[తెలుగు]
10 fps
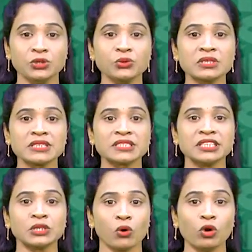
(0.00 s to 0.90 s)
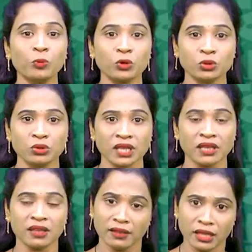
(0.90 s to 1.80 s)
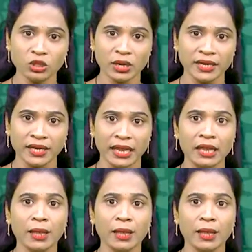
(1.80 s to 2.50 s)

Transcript: యూజర్స్ని కోల్పోతుంది ఎందుకంటే